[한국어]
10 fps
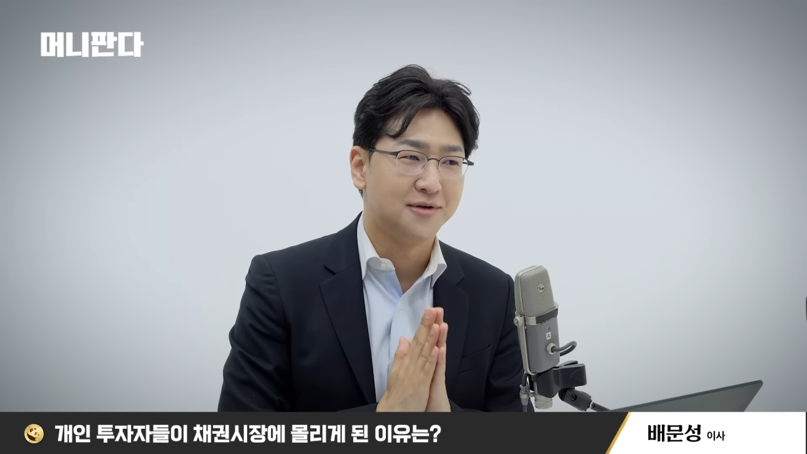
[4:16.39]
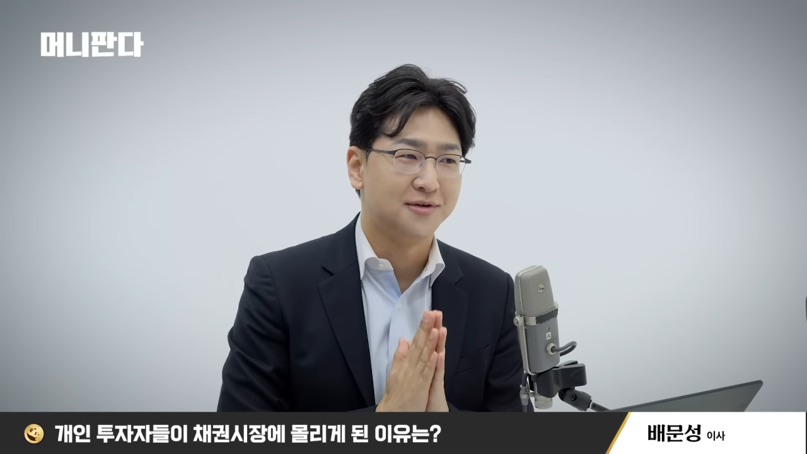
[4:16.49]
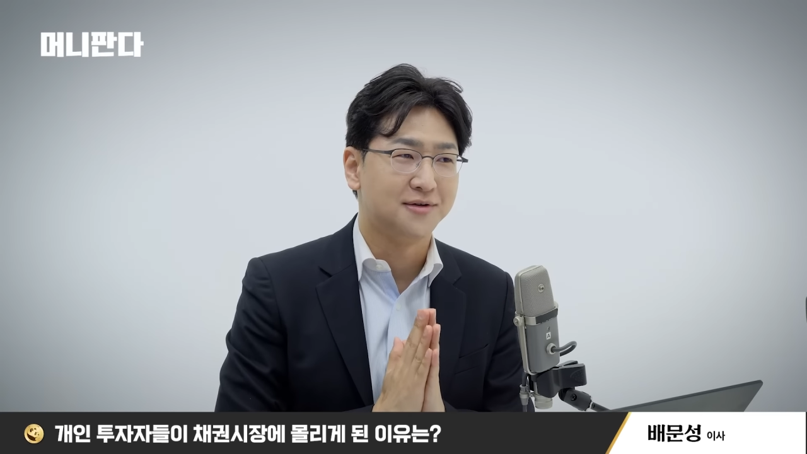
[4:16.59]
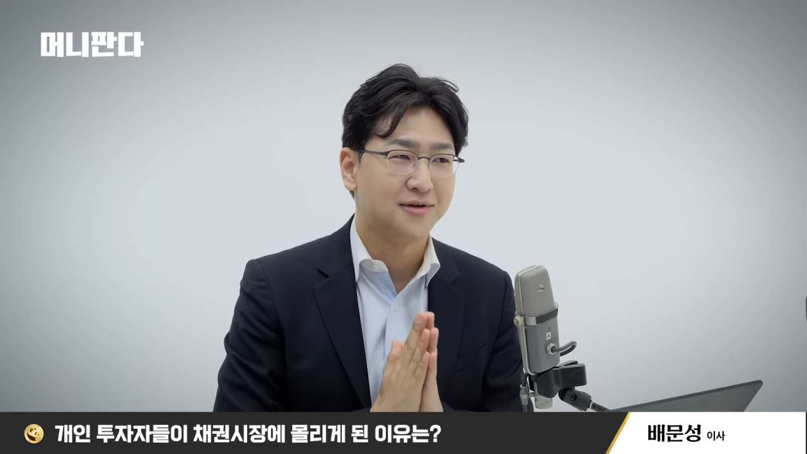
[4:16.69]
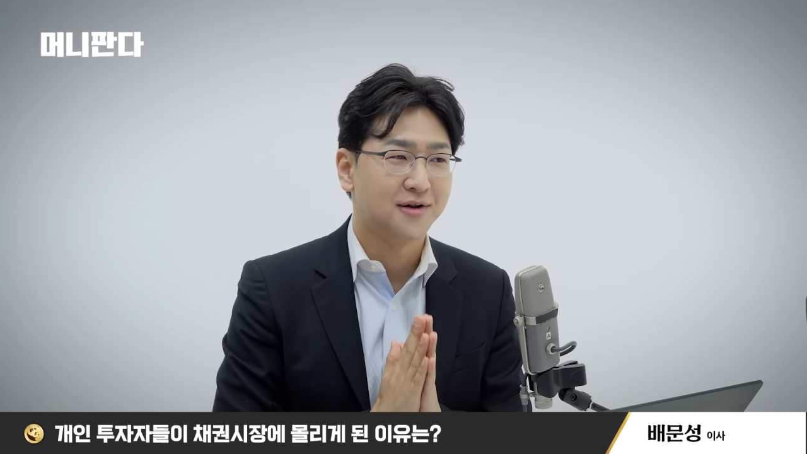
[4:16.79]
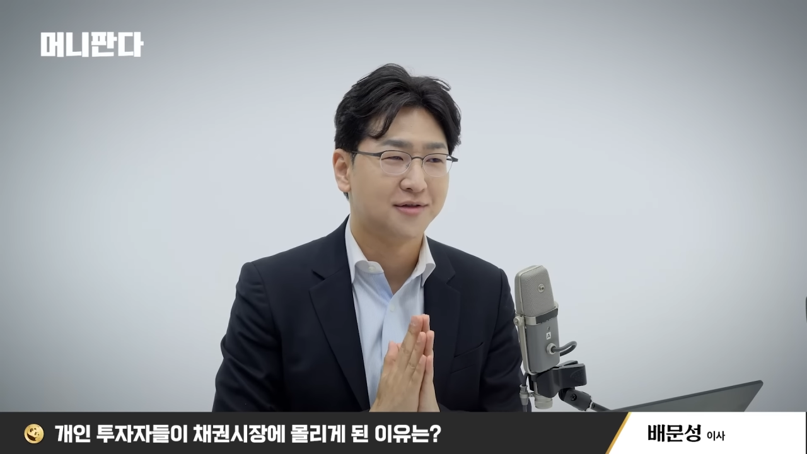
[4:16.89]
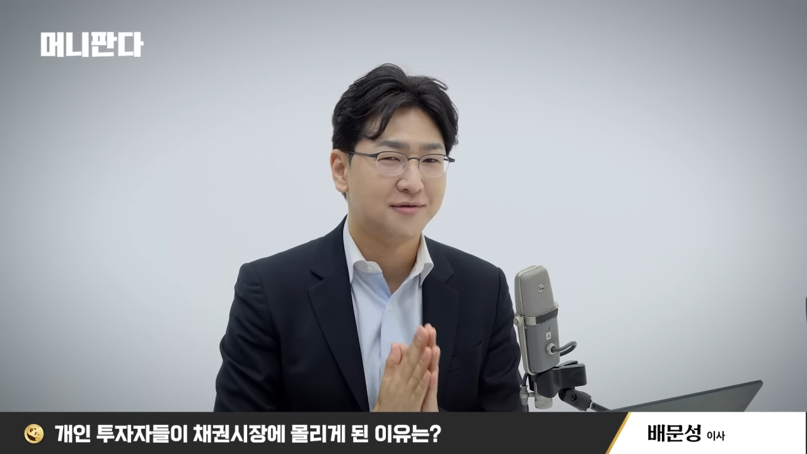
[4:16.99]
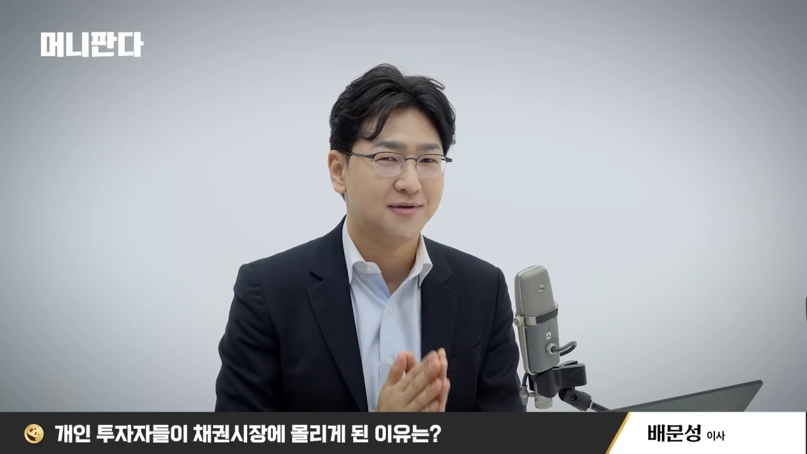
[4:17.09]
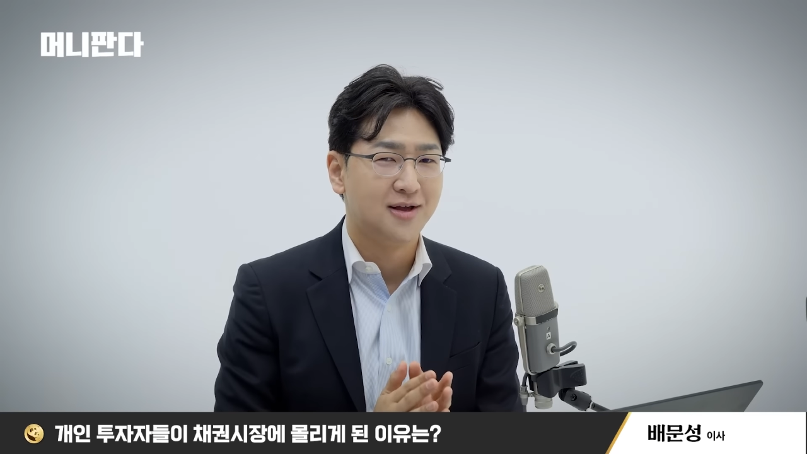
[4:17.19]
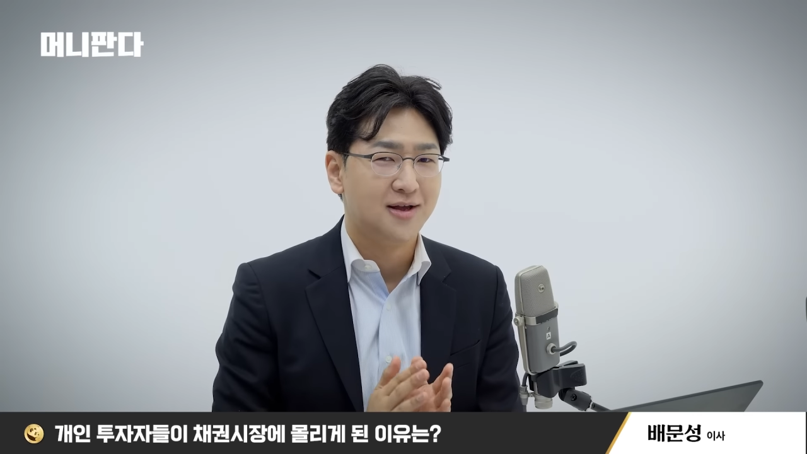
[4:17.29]
예,
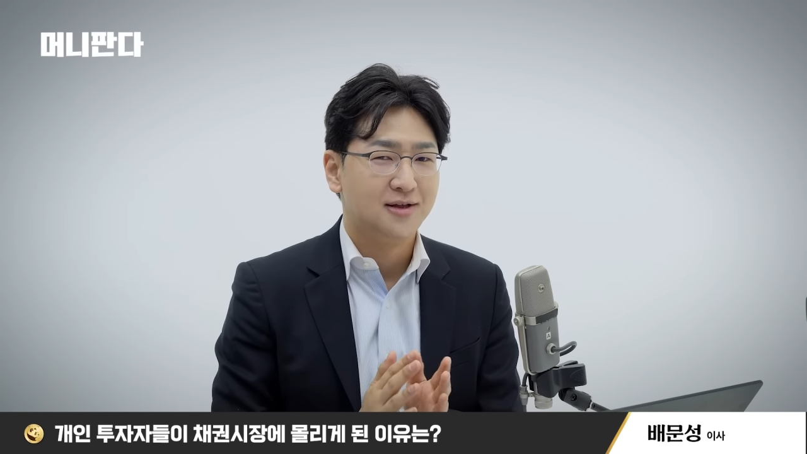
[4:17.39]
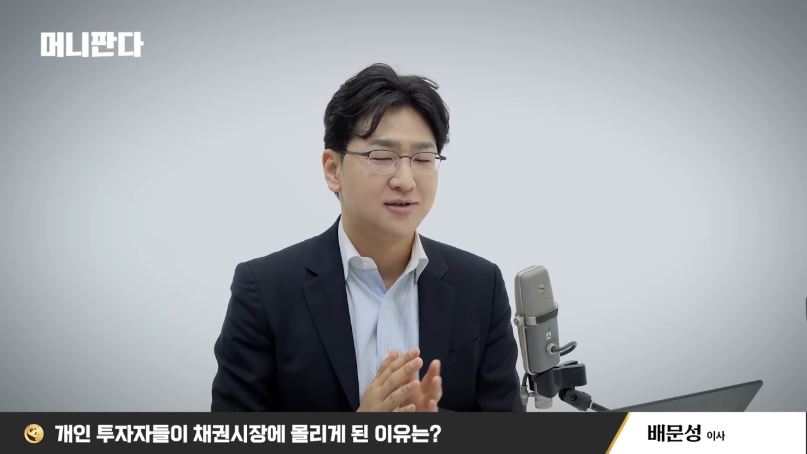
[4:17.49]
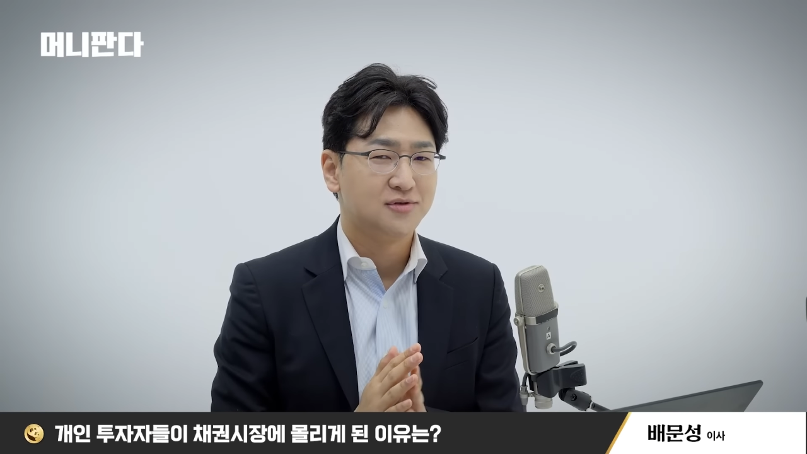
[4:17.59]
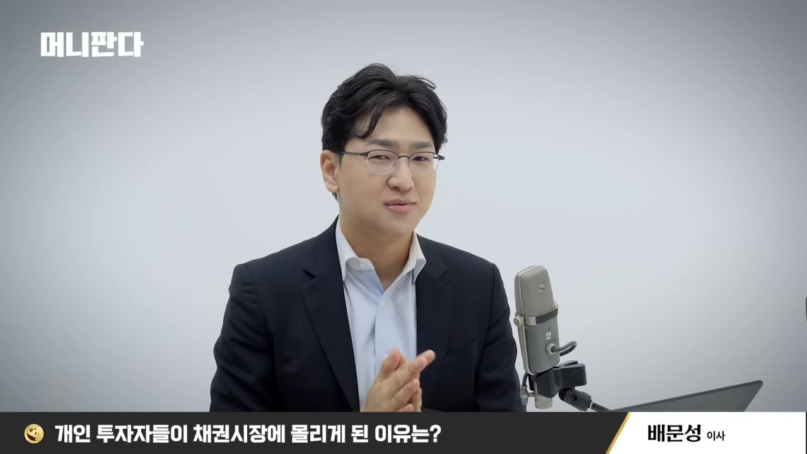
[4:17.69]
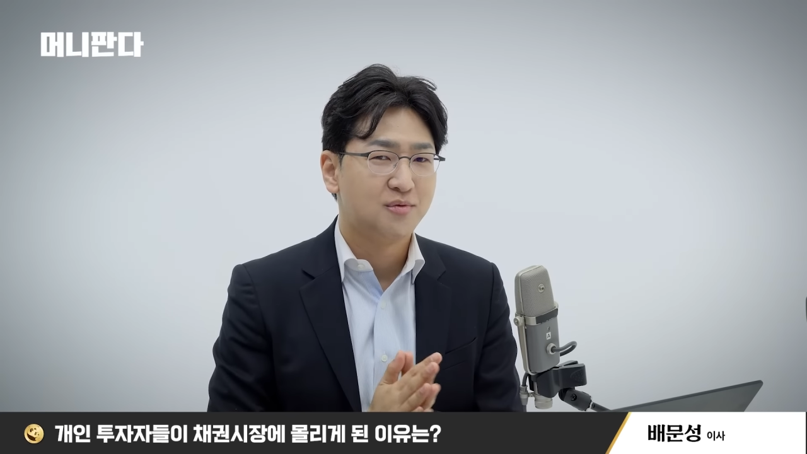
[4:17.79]
그래서 저 어찌